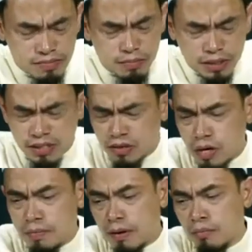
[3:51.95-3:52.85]
บันทึกโดย
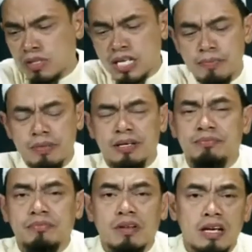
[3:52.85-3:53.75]
อิหม่ามมุสลิมเนี่ย
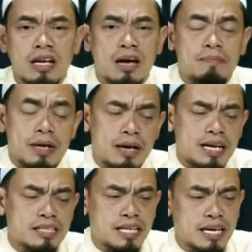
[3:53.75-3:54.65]
นะเป็นหะดี
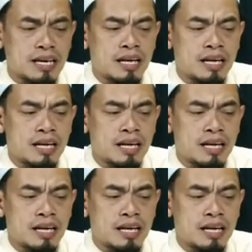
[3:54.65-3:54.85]
ษที่